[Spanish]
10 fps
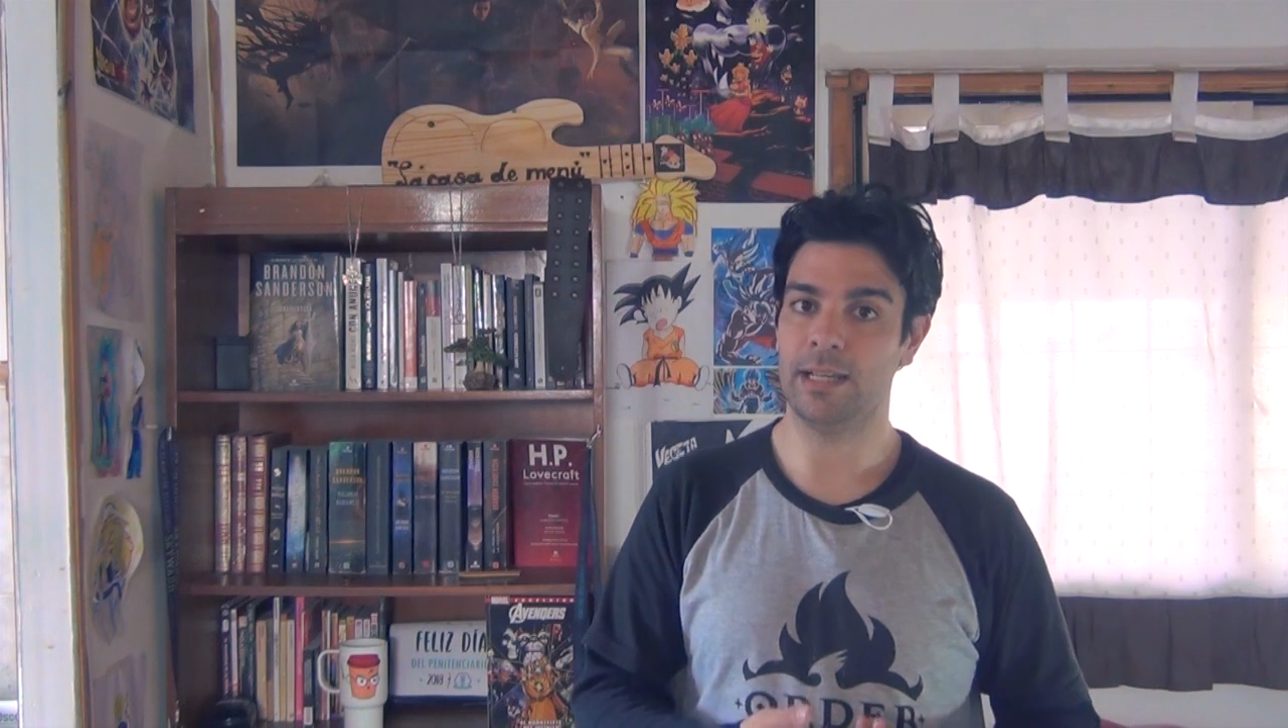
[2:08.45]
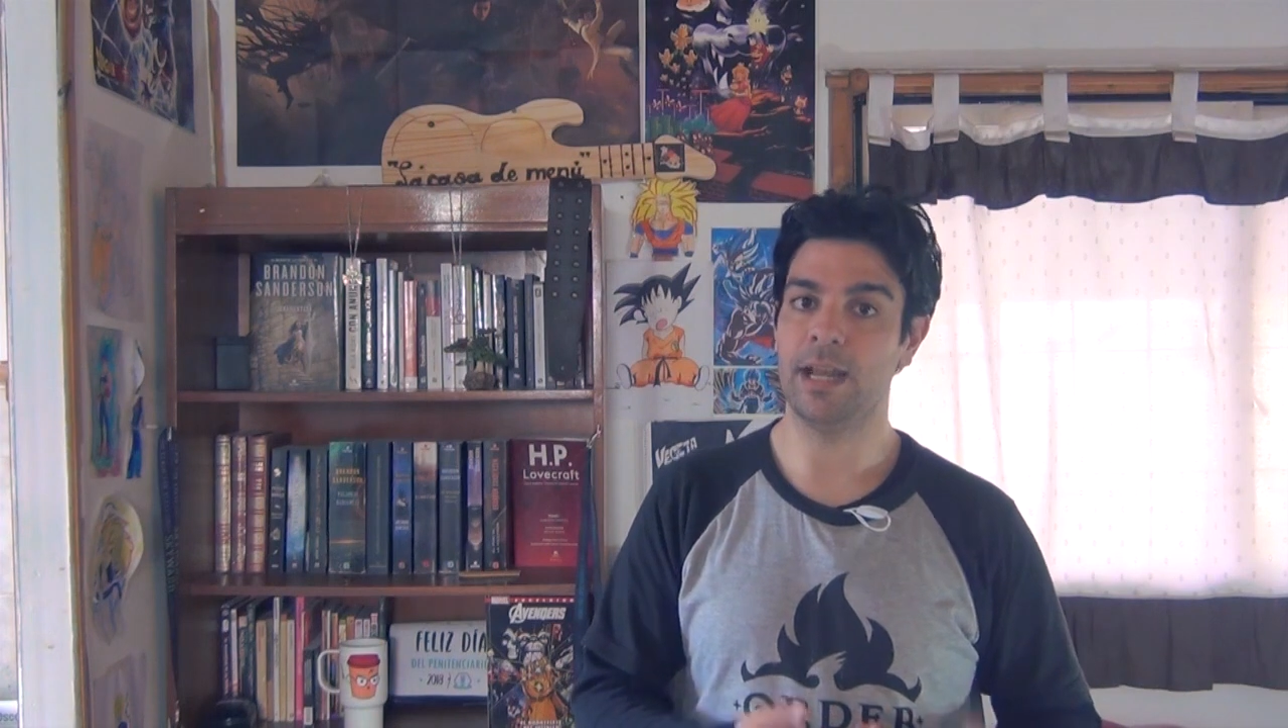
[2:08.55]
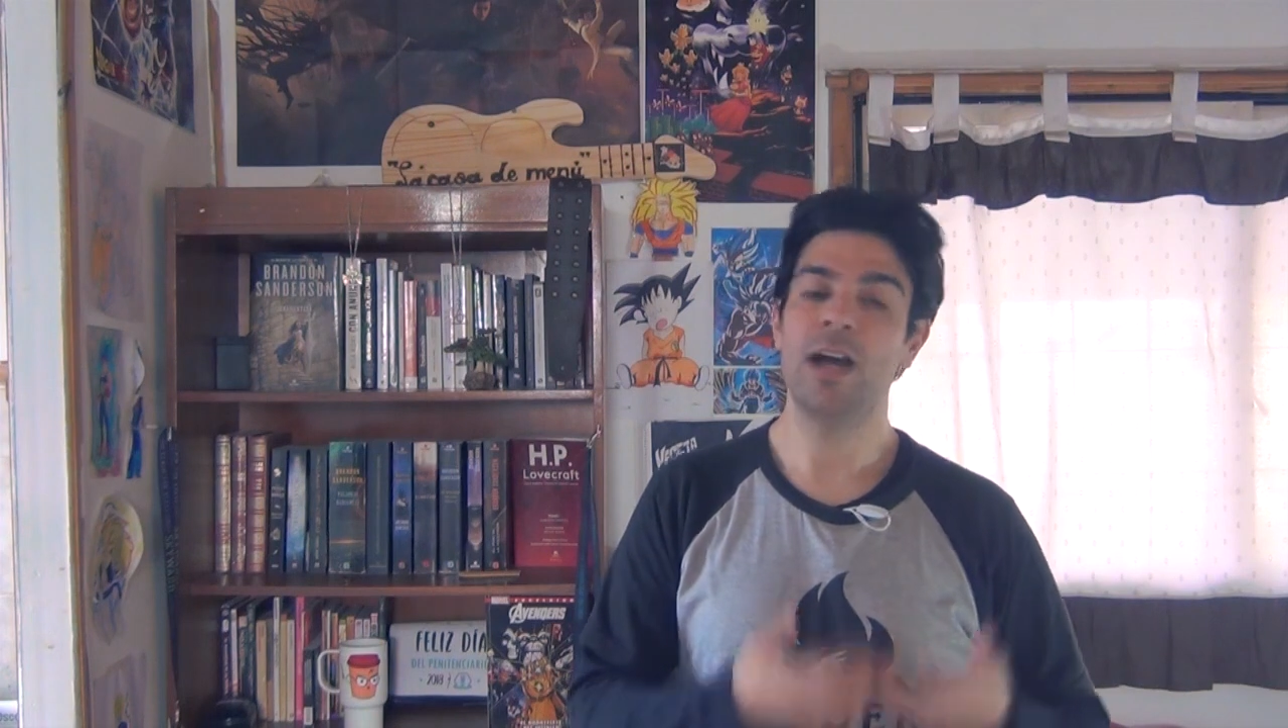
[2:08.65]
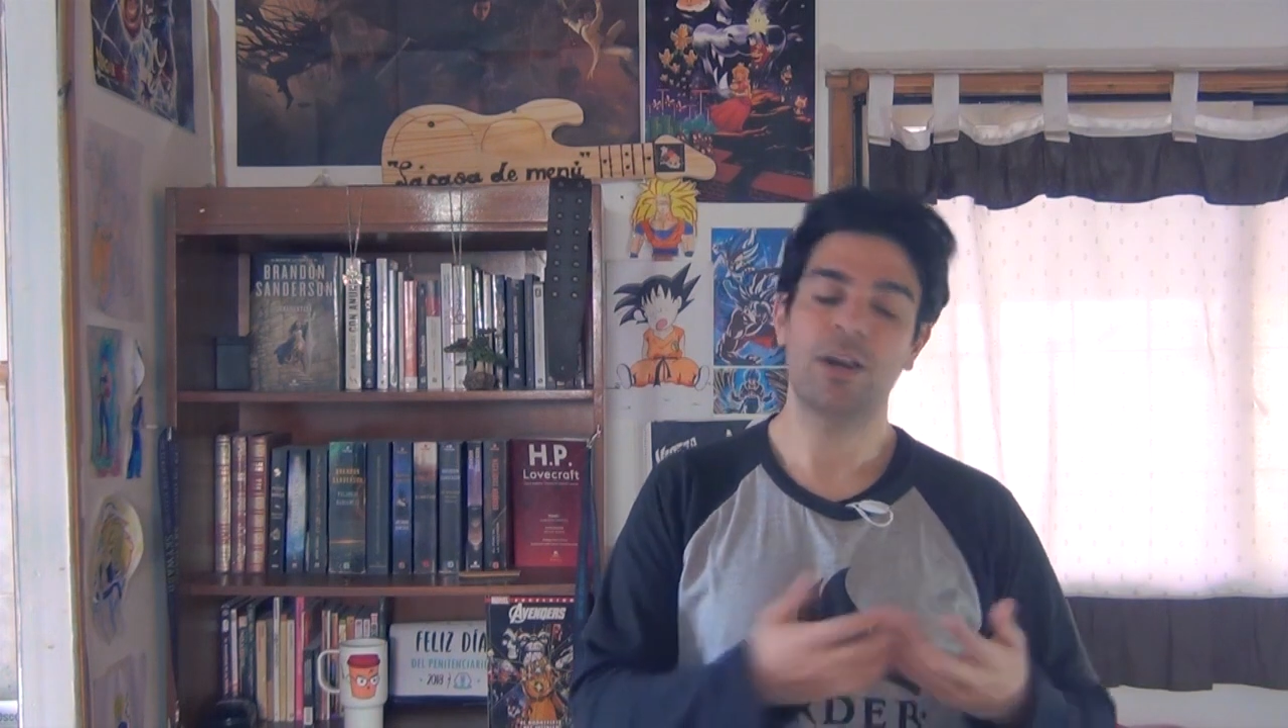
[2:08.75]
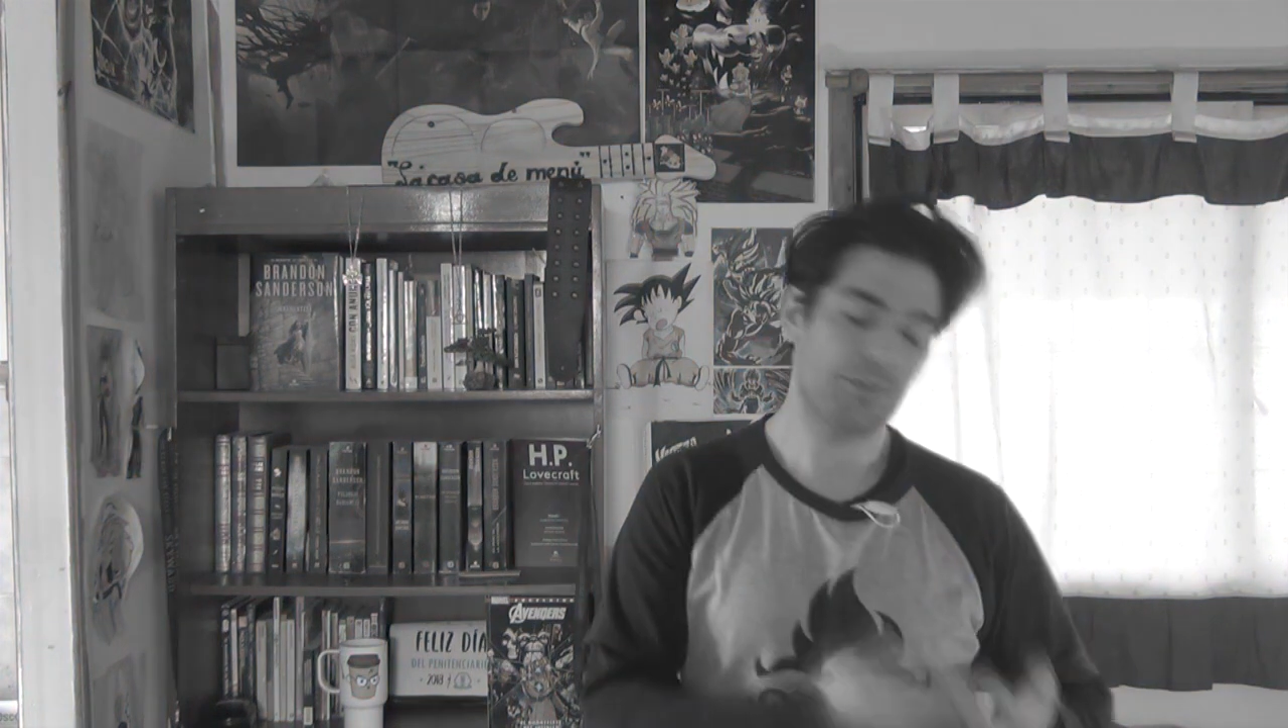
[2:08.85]
en
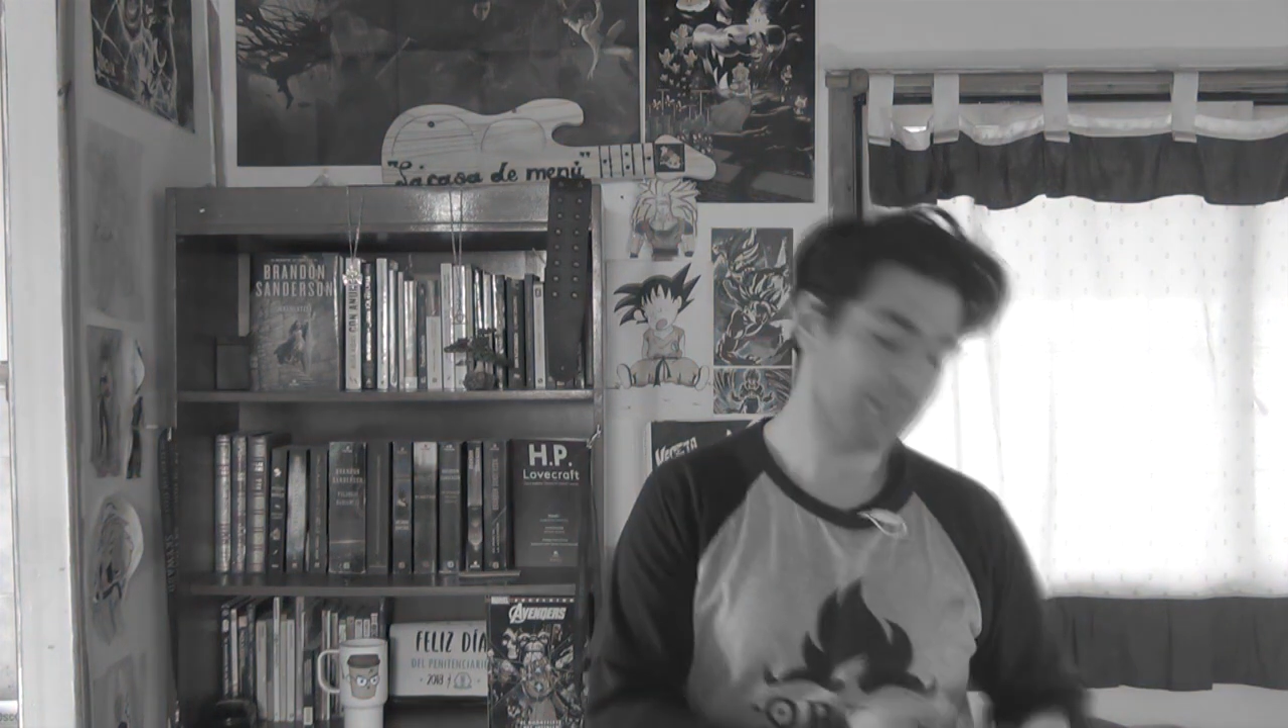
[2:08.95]
él,